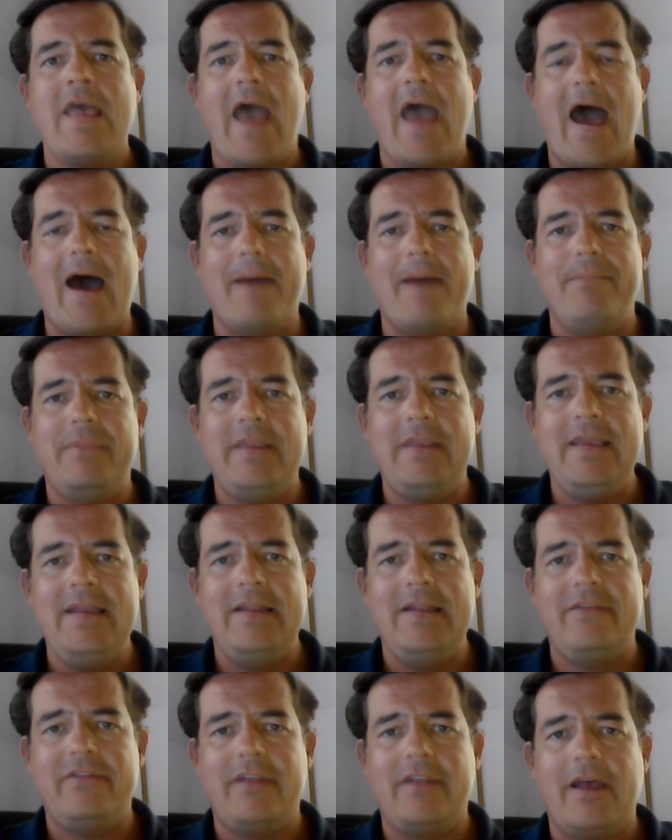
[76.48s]
Am
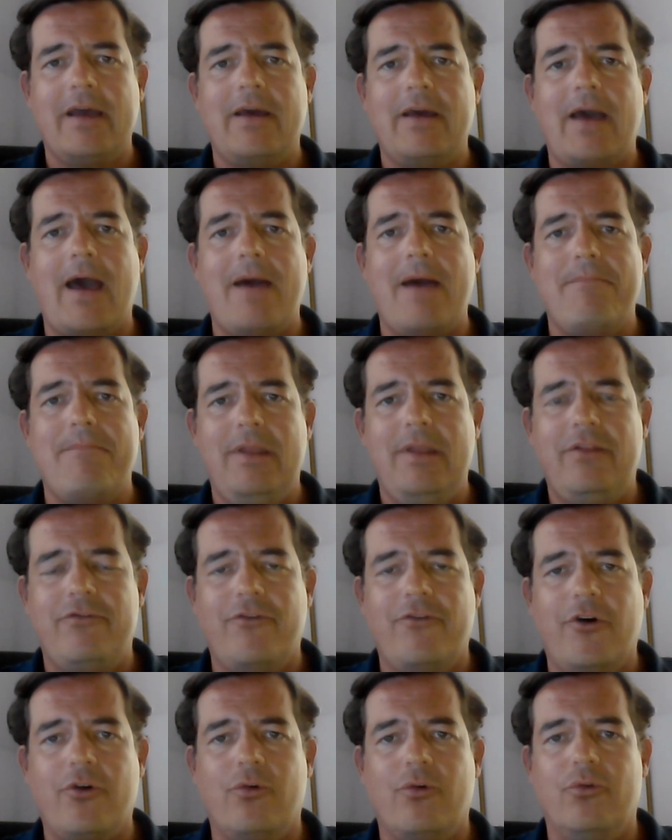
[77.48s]
Dienstag, am
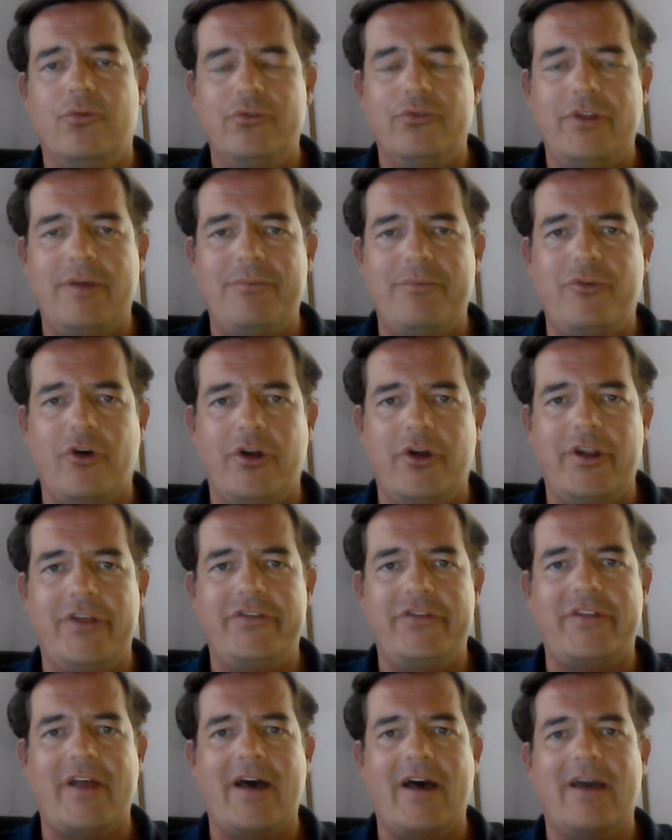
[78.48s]
Mittwoch und am
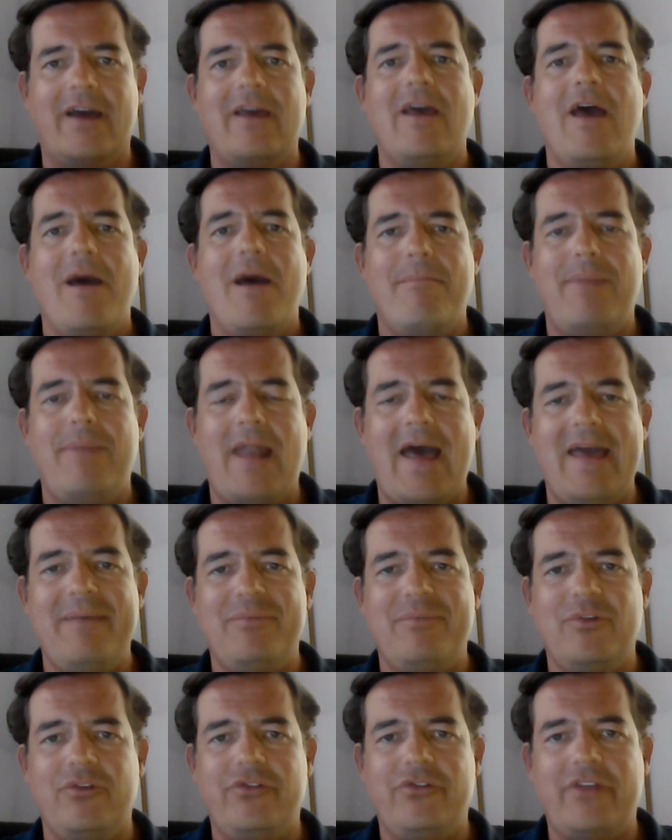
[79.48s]
Donnerstag
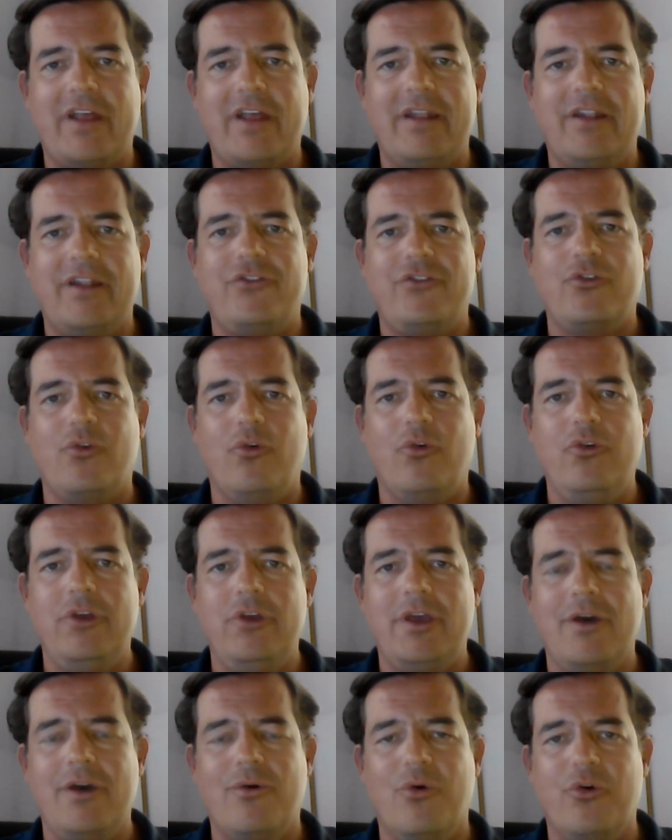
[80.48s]
bleibt uns dann das
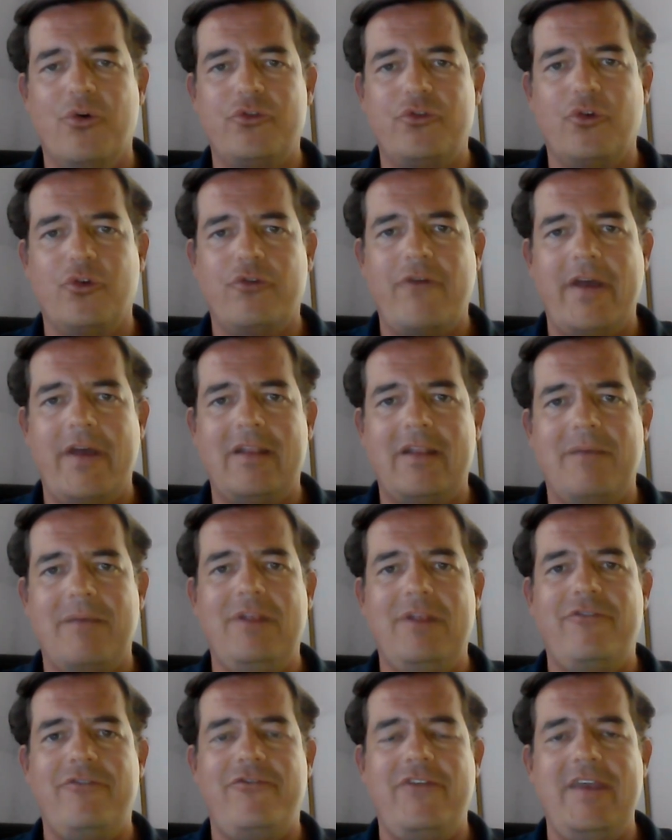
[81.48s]
ruhige Hochdruckwetter
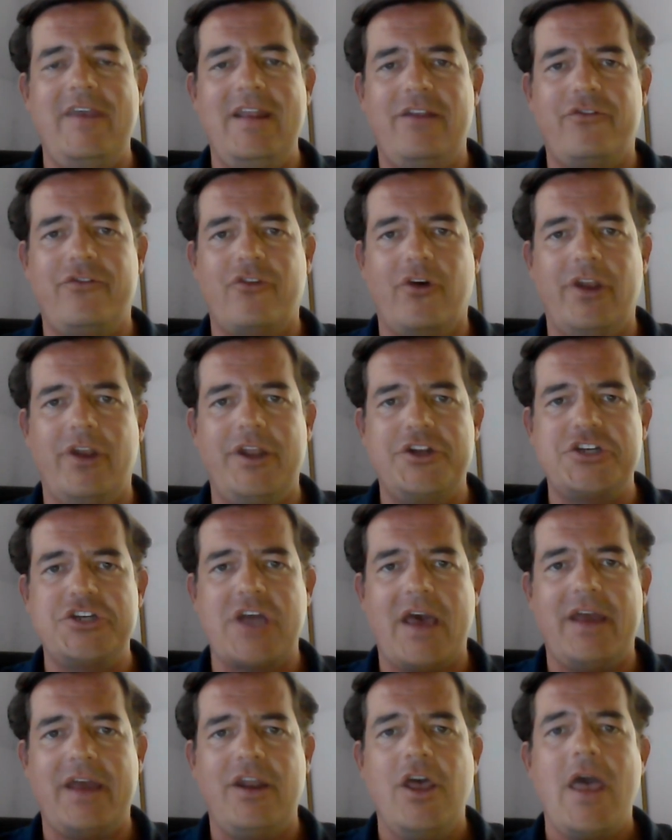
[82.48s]
mit viel
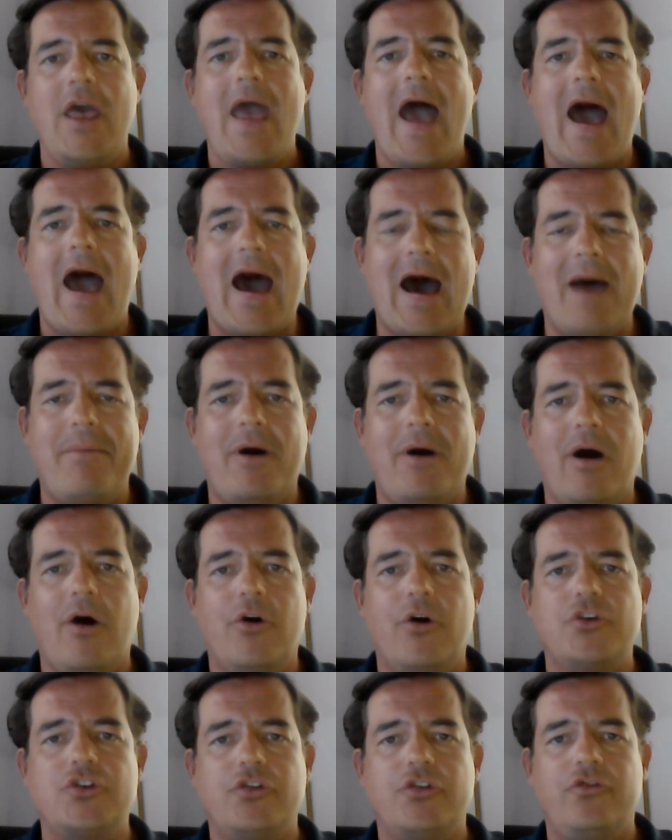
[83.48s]
Sonnenschein, aber
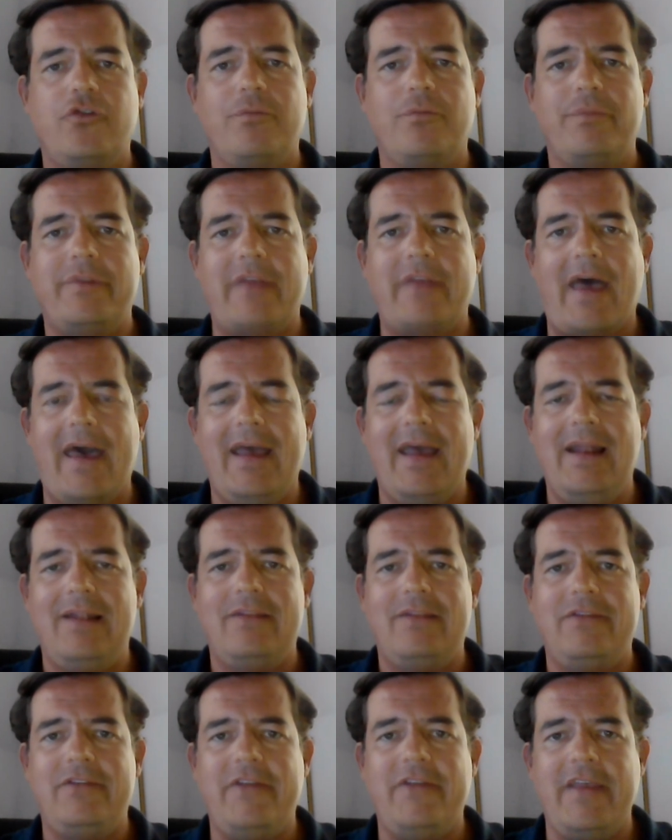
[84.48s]
auch schon zum
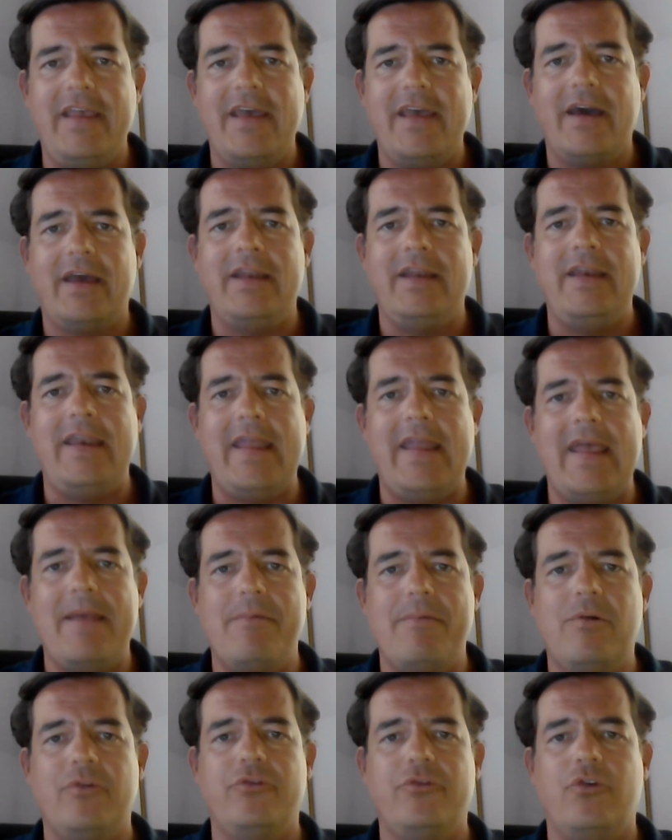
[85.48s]
Teil zäheren
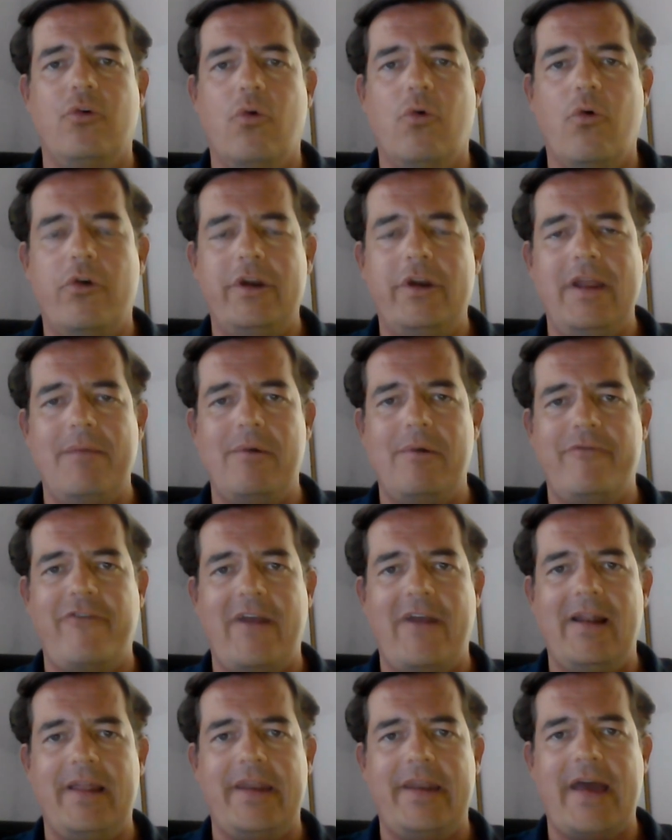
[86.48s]
Nebel- und
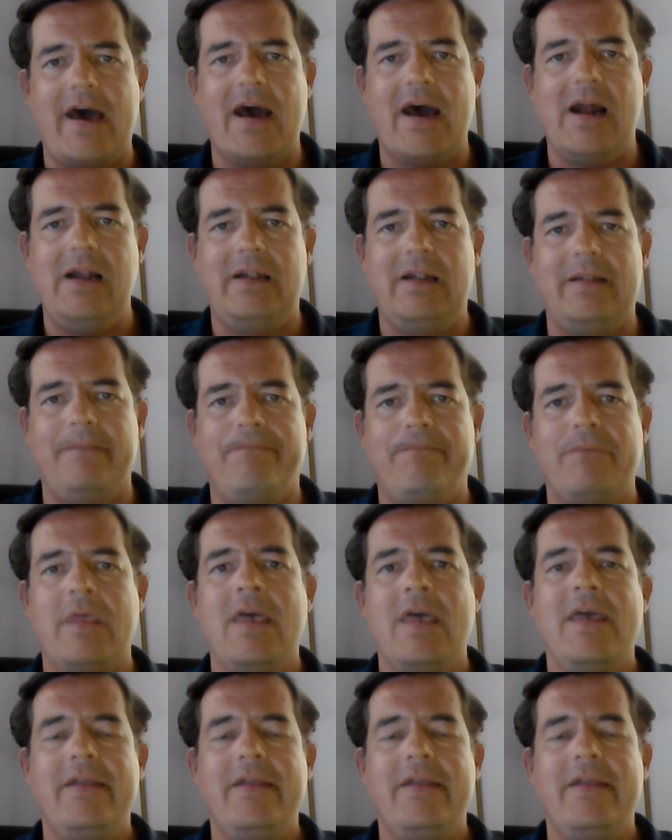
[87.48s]
Hochnebelfeldern erhalten.